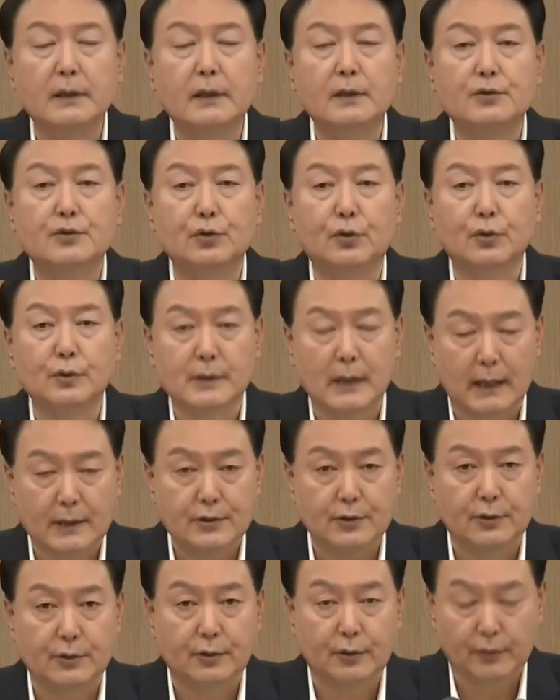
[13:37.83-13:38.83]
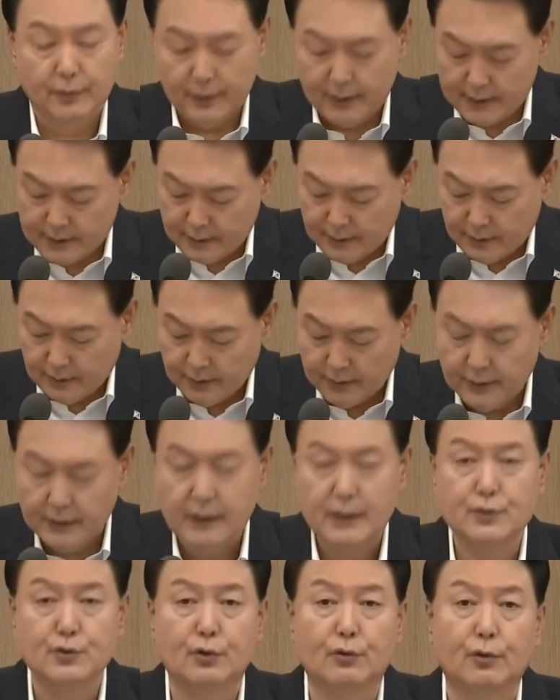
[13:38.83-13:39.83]
1조 4천억 원에서
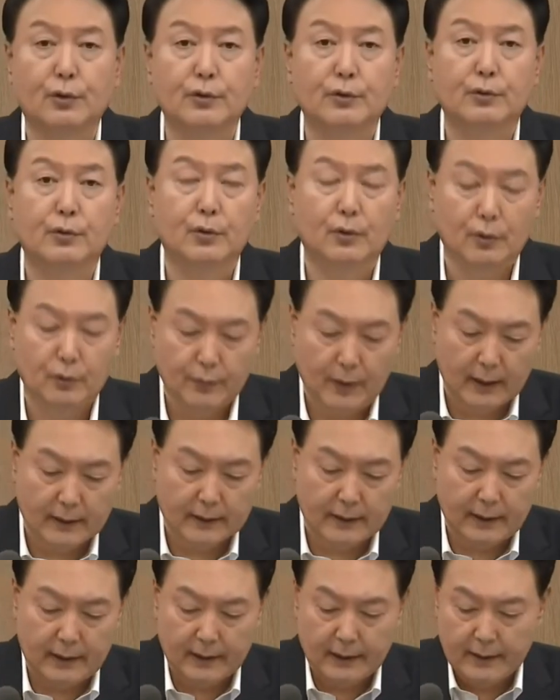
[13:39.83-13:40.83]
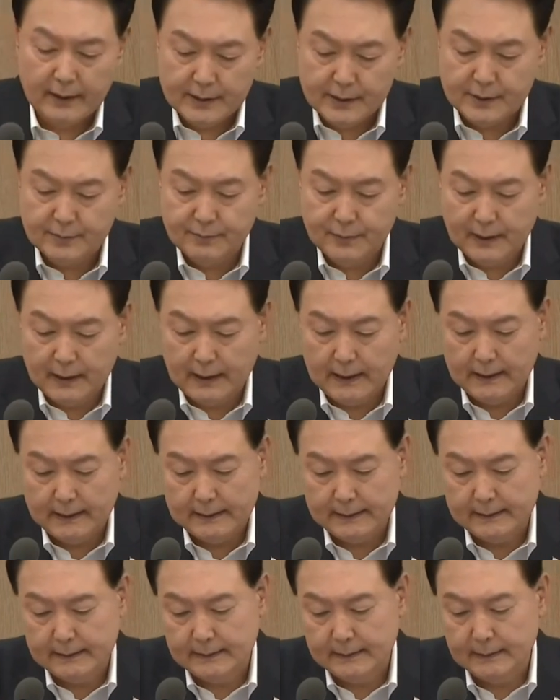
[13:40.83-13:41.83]
2조 원으로 확대했습니다.
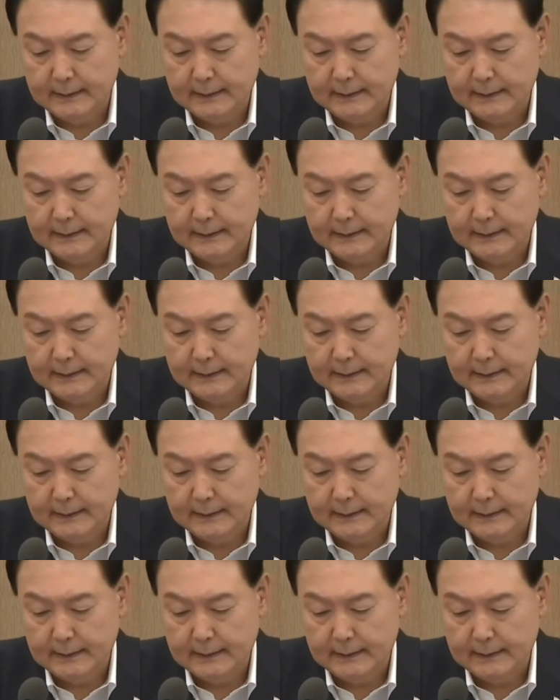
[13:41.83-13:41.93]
